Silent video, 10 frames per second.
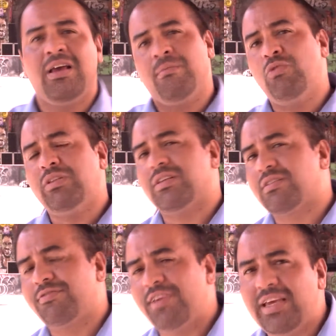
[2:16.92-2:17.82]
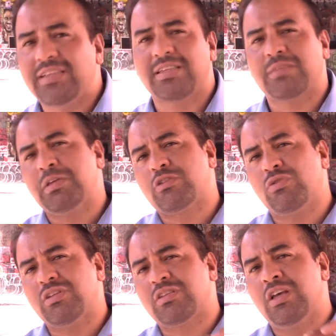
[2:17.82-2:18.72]
Muitas vezes as
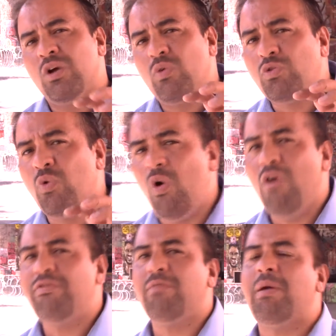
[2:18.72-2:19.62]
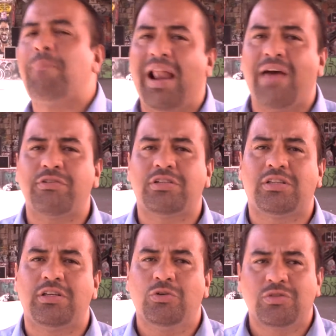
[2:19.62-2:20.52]
pessoas, quando ouvem uma palavra de
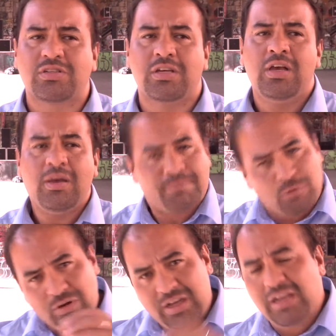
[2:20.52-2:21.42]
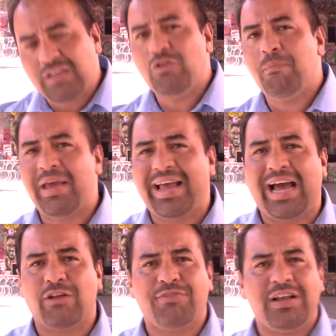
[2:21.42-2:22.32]
Deus tocando no
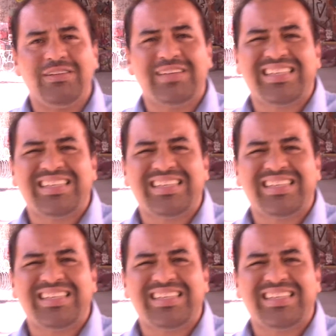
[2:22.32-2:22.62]
pecado, falando da